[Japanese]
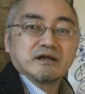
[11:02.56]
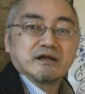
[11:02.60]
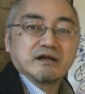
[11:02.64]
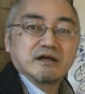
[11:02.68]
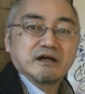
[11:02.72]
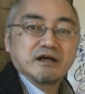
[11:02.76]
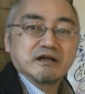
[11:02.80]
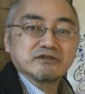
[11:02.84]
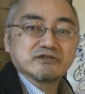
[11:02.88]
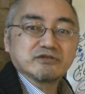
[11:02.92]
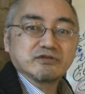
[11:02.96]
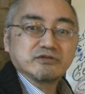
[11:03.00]

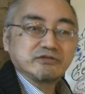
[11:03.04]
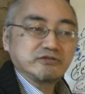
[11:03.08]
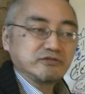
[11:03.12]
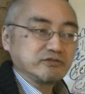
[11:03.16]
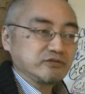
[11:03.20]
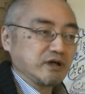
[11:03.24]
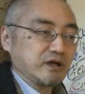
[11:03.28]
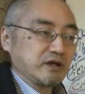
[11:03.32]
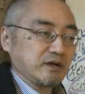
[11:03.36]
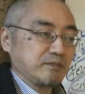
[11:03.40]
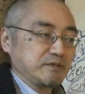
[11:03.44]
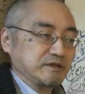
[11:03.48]
あそういう
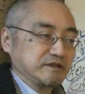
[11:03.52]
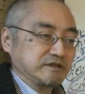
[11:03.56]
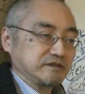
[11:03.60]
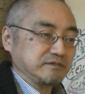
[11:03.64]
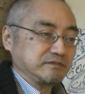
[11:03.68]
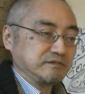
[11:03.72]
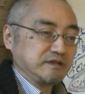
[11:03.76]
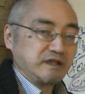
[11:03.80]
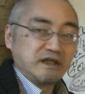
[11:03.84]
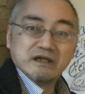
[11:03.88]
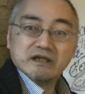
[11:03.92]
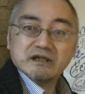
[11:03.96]
人は
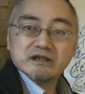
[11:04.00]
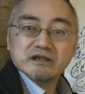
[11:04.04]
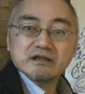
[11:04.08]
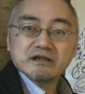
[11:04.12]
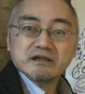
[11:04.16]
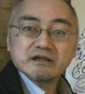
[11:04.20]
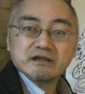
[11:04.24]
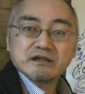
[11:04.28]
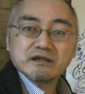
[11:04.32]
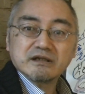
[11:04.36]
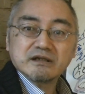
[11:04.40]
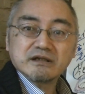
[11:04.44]
ね
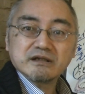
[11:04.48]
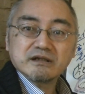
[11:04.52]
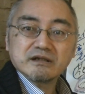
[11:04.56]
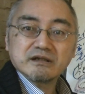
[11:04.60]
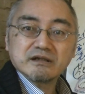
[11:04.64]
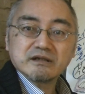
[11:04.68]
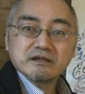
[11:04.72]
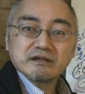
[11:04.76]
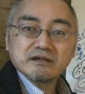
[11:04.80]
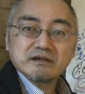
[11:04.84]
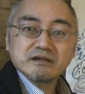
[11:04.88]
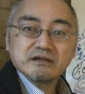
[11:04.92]

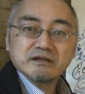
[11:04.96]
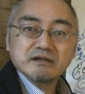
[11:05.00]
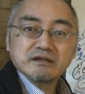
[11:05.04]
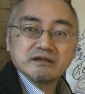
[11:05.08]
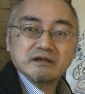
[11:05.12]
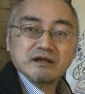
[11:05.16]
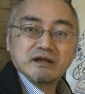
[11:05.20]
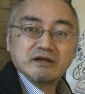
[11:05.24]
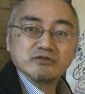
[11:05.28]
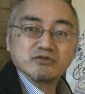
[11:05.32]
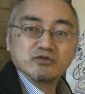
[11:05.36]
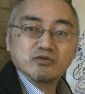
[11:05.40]

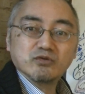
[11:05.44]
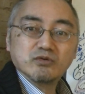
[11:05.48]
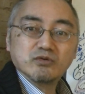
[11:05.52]
あの